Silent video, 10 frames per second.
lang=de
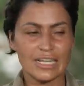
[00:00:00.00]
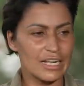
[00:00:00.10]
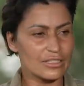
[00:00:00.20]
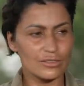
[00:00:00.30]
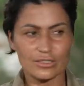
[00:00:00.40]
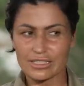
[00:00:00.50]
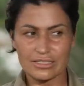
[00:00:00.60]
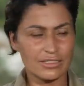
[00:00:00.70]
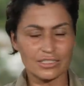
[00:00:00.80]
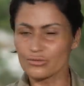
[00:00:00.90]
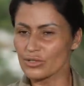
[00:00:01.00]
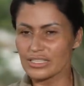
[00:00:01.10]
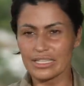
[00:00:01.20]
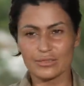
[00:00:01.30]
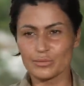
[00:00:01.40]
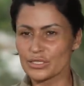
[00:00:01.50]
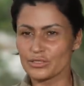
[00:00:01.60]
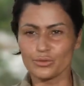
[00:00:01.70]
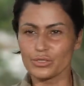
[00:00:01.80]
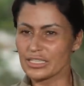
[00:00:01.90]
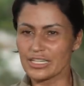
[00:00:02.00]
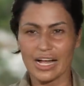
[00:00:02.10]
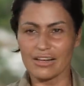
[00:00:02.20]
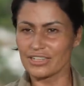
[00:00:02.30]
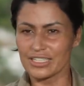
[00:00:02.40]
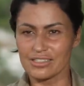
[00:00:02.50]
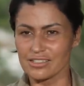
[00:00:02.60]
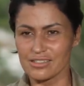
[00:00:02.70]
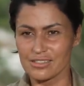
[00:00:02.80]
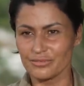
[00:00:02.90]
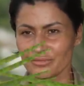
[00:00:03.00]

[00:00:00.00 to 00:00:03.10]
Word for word: Also da ziehe ich vor jedem den Hut, egal wer das ist.